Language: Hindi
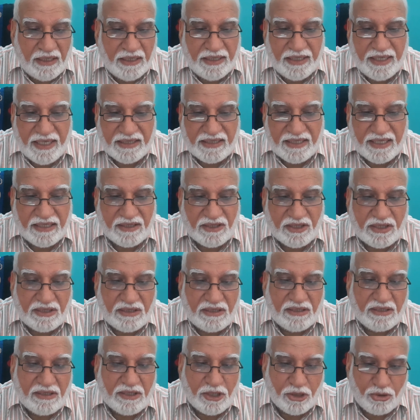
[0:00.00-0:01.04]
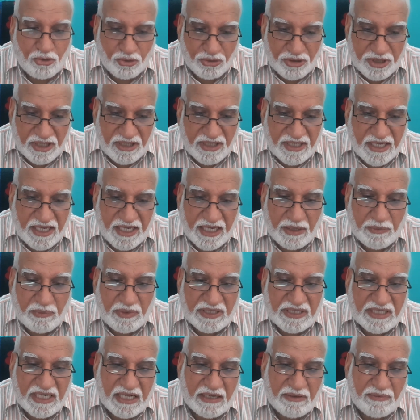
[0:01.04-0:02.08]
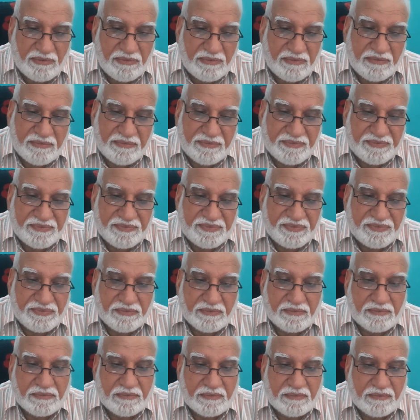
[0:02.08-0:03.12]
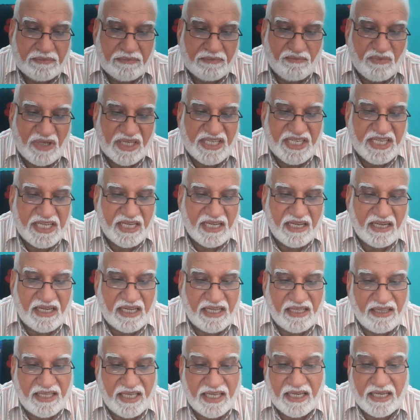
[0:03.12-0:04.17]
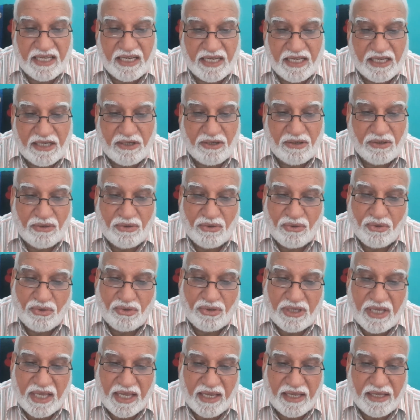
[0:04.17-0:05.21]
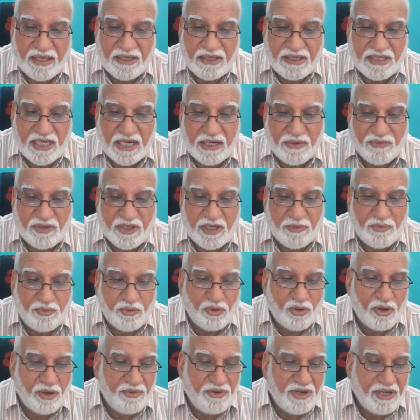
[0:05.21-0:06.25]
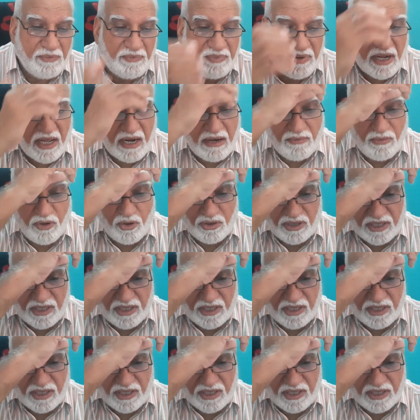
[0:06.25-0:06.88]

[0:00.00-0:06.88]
यह अत्यंत कटु सत्य है कि बछड़ा बच्चियाँ की देख रेख उसके जन्म से पूर्व ही प्रारंभ हो